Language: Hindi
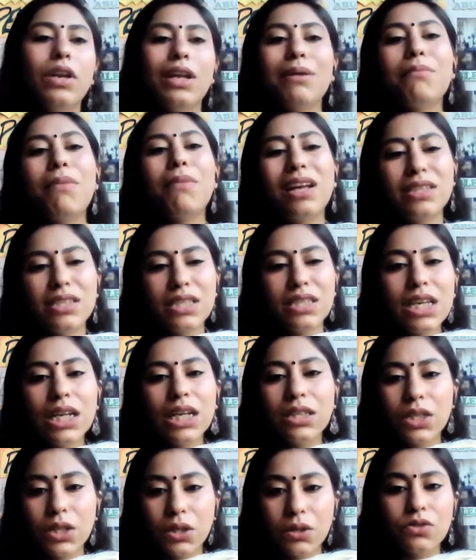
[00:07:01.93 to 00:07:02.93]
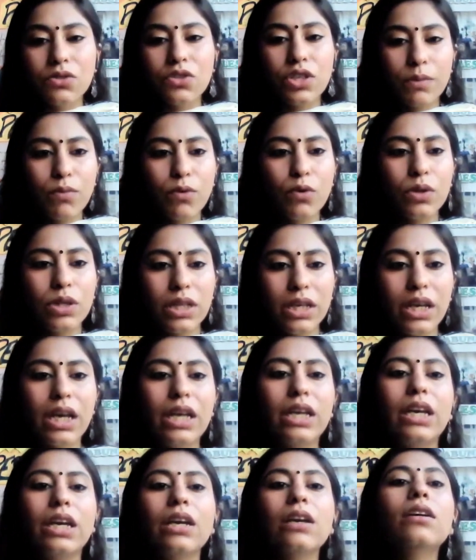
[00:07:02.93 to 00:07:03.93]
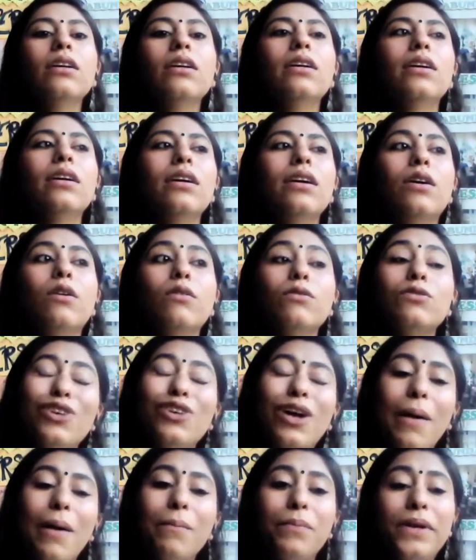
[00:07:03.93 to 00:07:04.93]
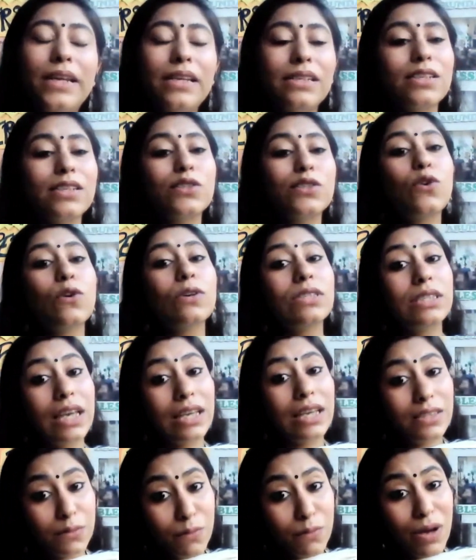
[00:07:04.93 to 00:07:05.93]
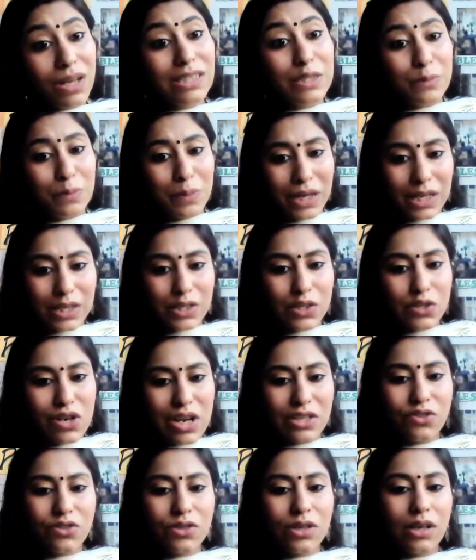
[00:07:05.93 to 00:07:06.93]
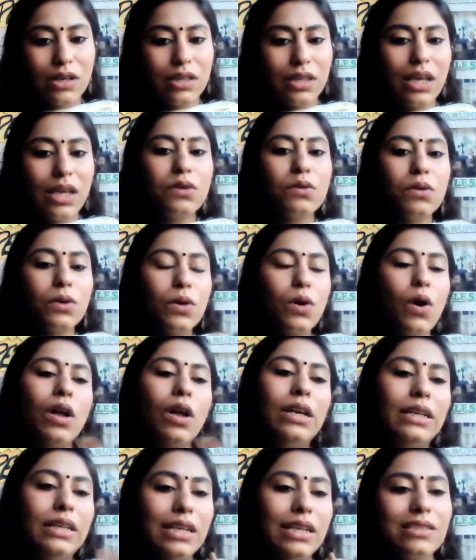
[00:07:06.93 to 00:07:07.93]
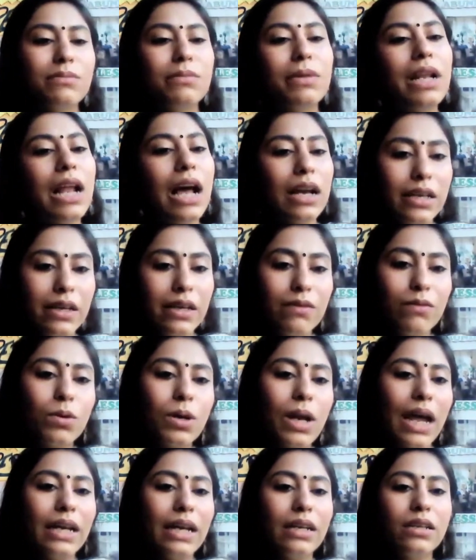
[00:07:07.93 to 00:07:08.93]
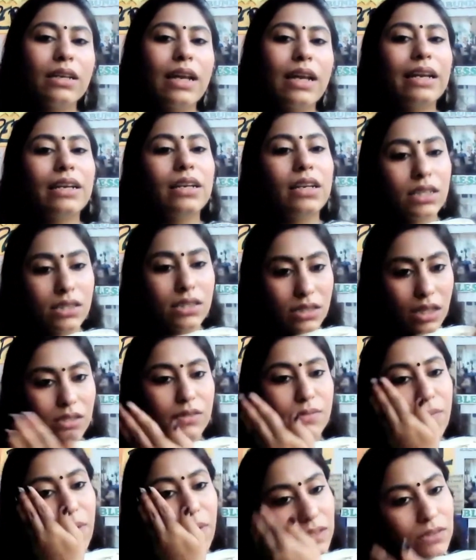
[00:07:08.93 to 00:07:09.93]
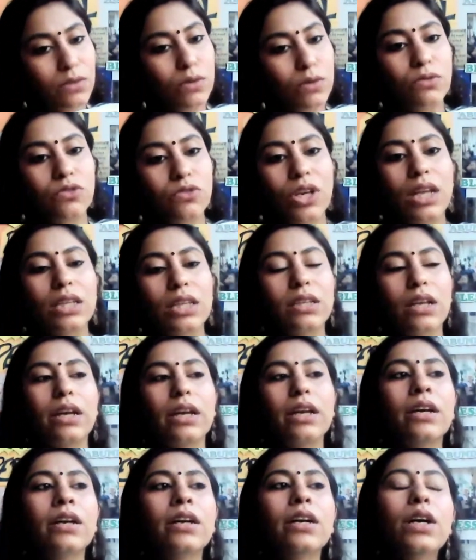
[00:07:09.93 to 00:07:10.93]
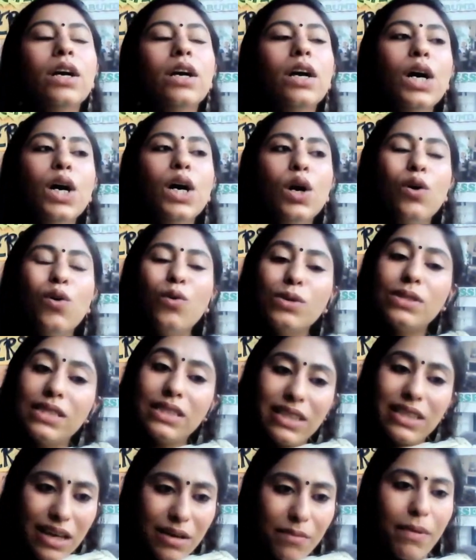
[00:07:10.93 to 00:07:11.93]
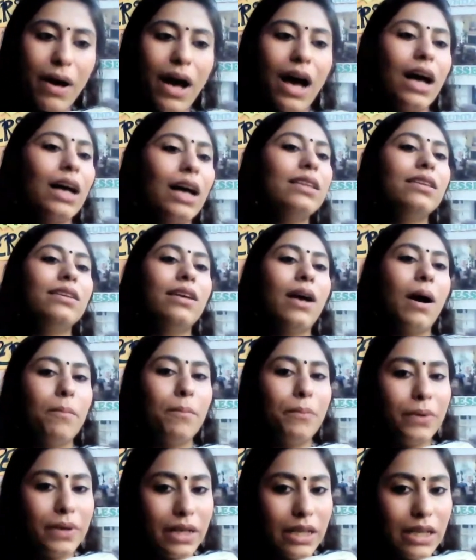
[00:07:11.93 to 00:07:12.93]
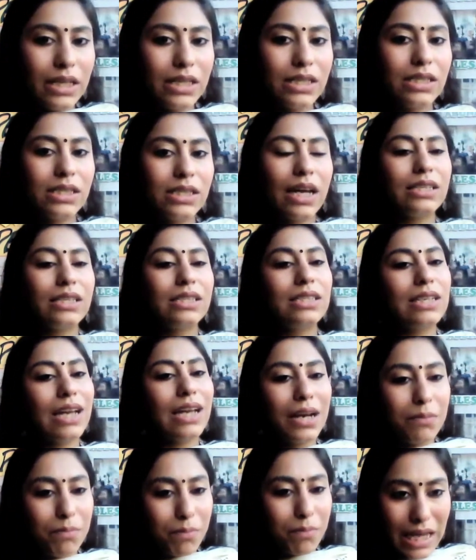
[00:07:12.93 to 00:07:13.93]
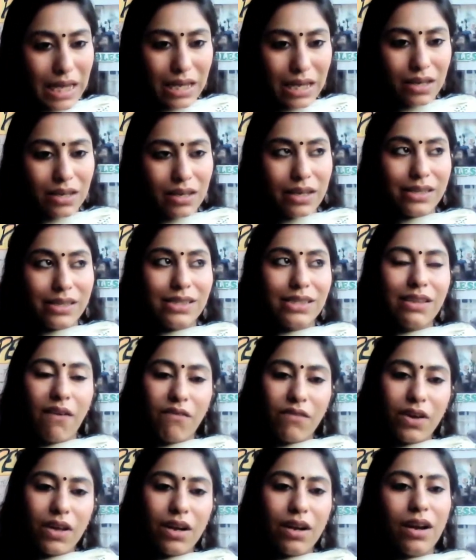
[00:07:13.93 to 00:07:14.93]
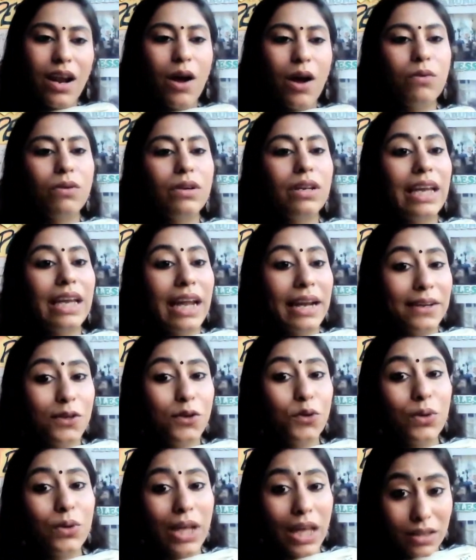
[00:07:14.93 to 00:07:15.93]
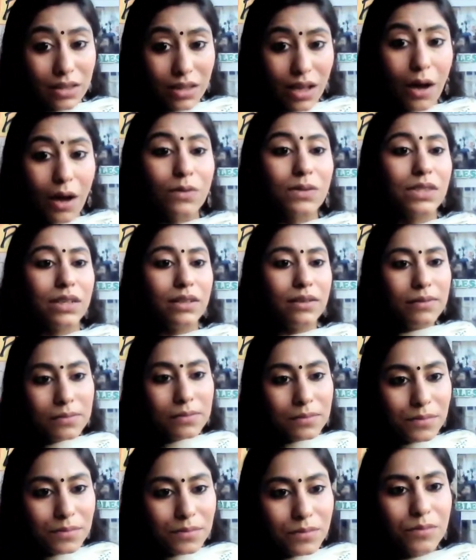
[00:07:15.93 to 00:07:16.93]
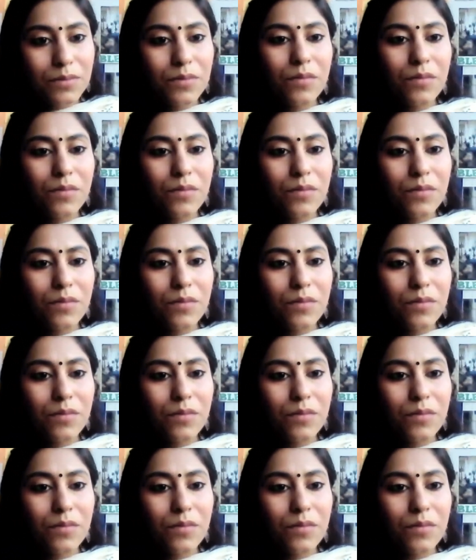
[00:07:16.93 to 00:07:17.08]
थ्री मंथ्स की इंटर्नशिप होती है ये कुछ कंपनीज इसको सिक्स मंथ्स भी स्ट्रेच करती है क्योंकि हॉलीडेज मिला के वो 99 डेज सिक्स मंथ्स हो जाता है उसके बाद कंपनीज दैट स्टार्ट पेइंग इज समवेयर अराउंड एट टू टेन थाउजेंड